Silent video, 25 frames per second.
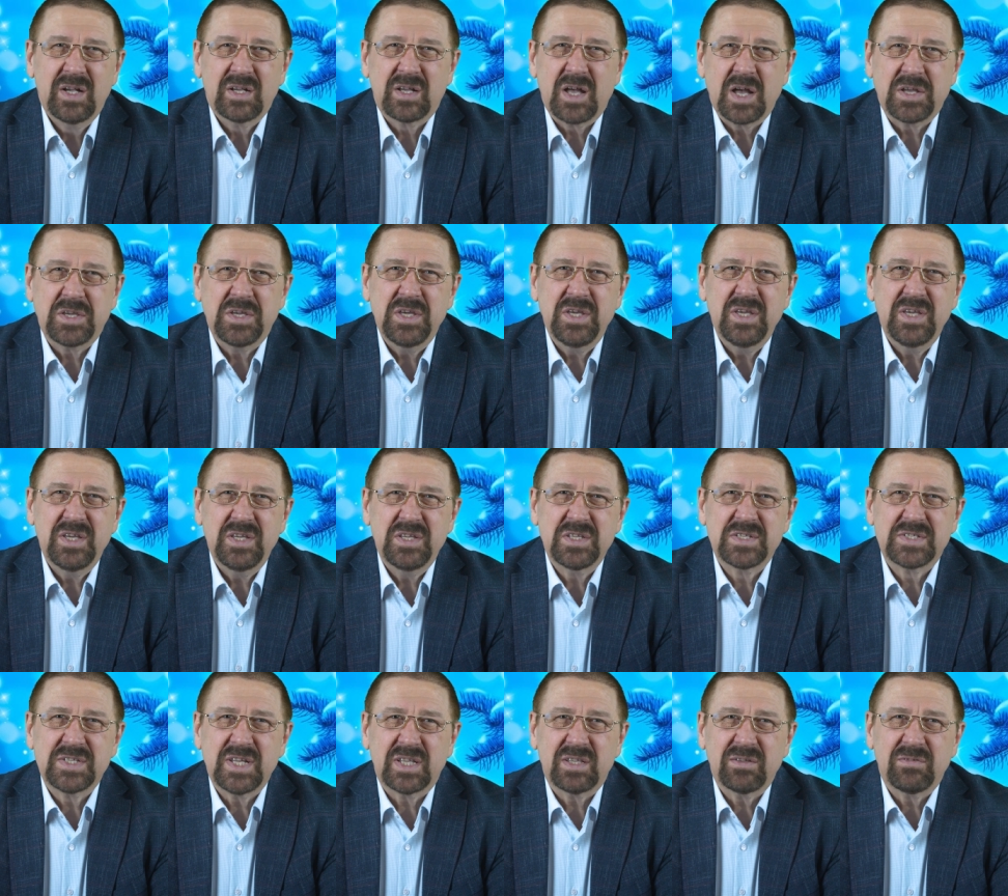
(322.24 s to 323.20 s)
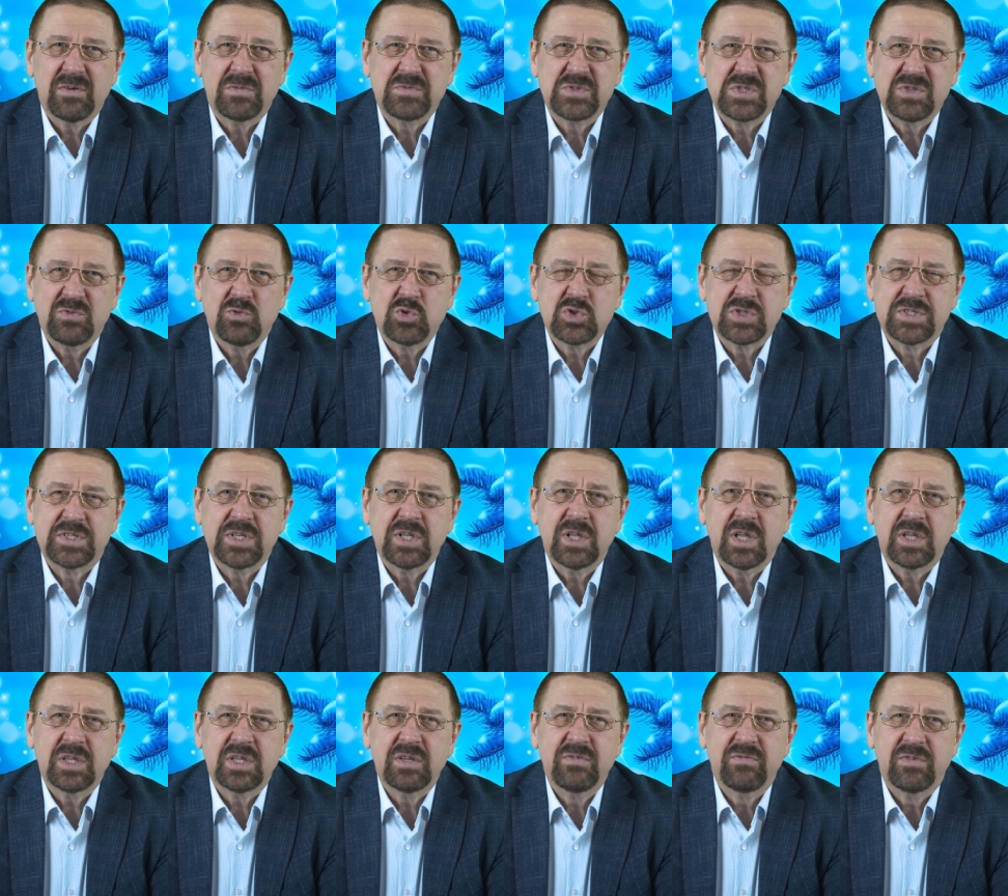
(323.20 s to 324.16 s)
Какие из этого всего
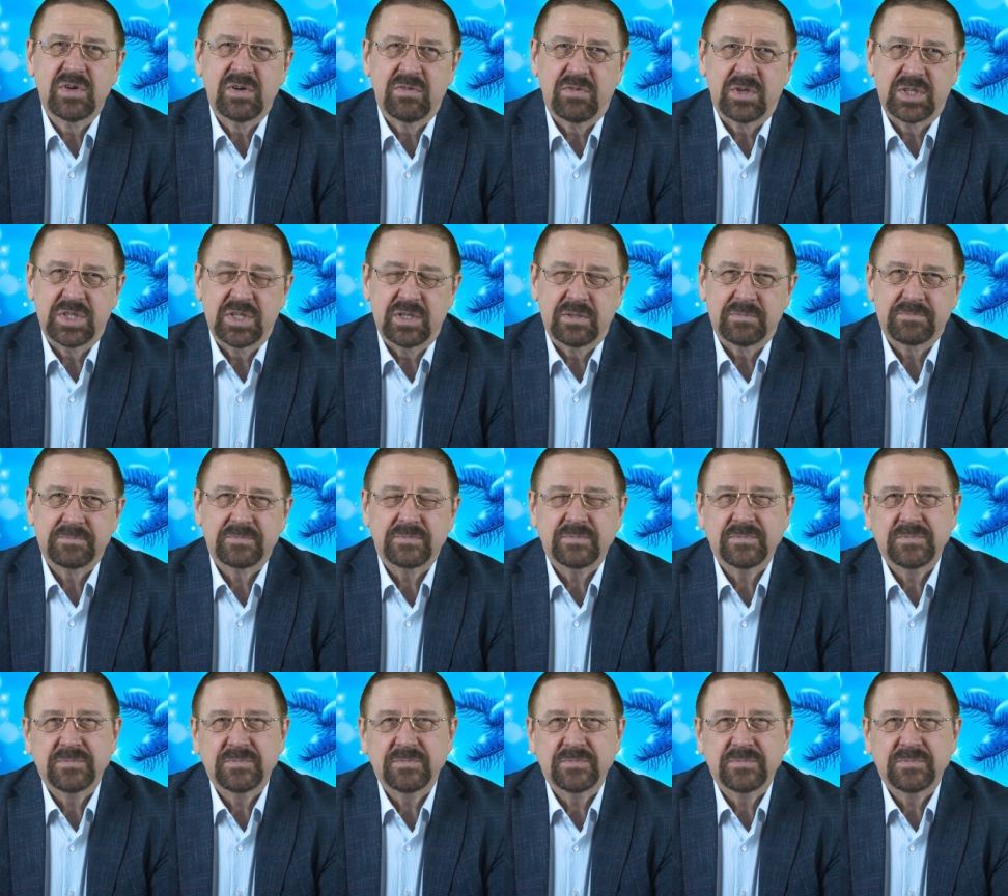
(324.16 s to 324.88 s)
сделаны выводы?